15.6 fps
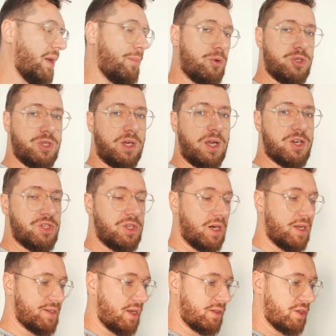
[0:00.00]
Я просто каждый
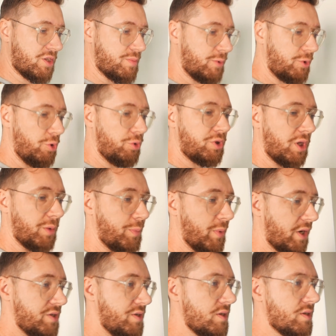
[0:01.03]
раз, когда смотрю
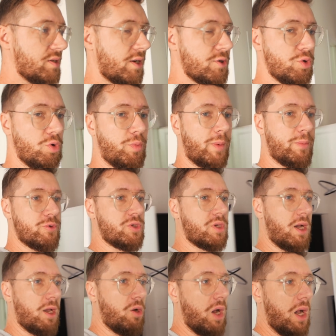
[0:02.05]
интернет-магазин, сразу его
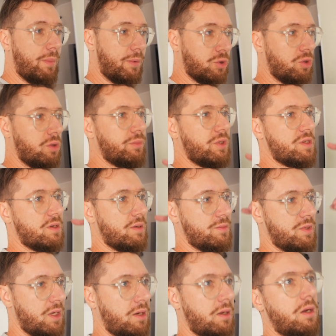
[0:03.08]
пропускаю, а потом, на
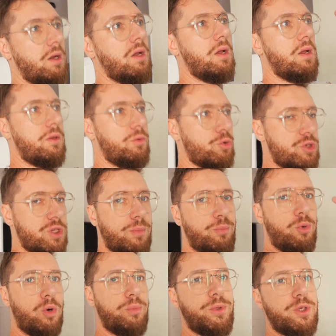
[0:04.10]
самом деле, нужно
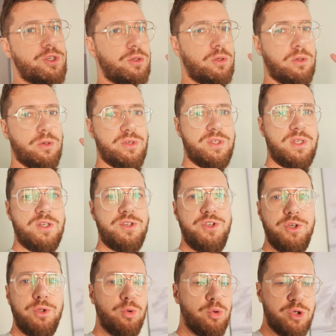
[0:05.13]
помнить, что
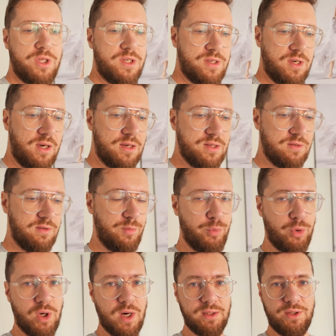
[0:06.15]
здесь не нужно
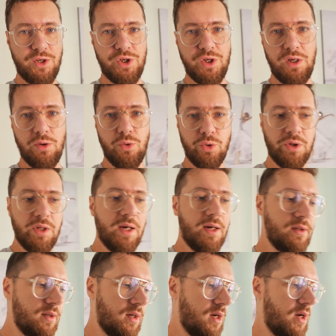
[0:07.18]
заказывать по карточке
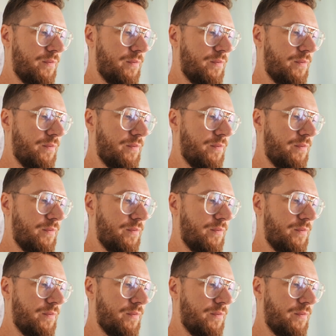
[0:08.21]
онлайн